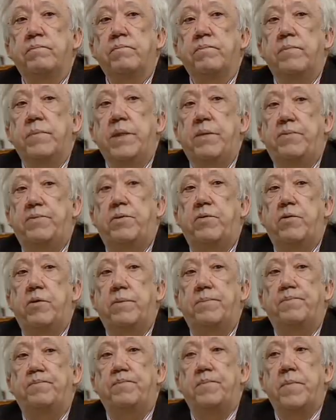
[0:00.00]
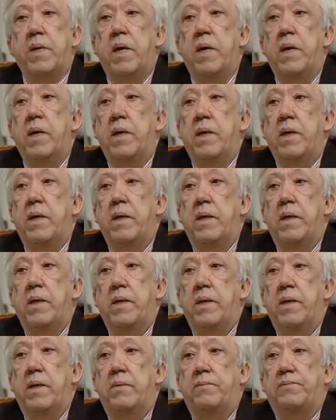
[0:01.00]
Не все.
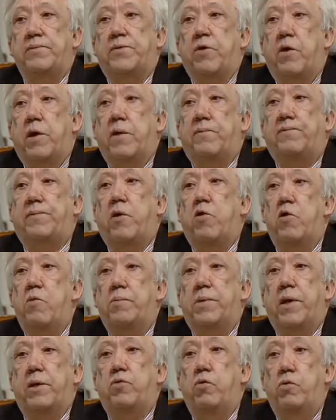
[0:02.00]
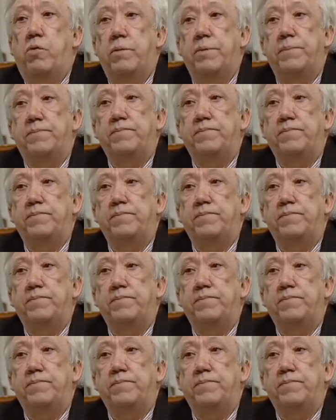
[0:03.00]
В 1942 году,